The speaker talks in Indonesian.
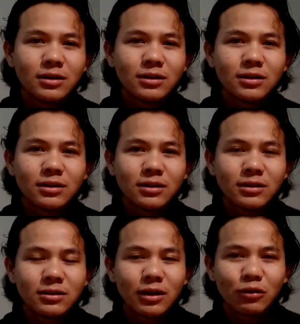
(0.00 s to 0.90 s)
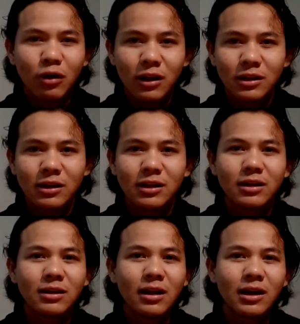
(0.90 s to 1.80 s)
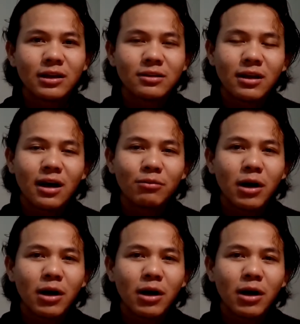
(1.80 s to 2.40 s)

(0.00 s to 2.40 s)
uh, jatuh hati, lagi senang,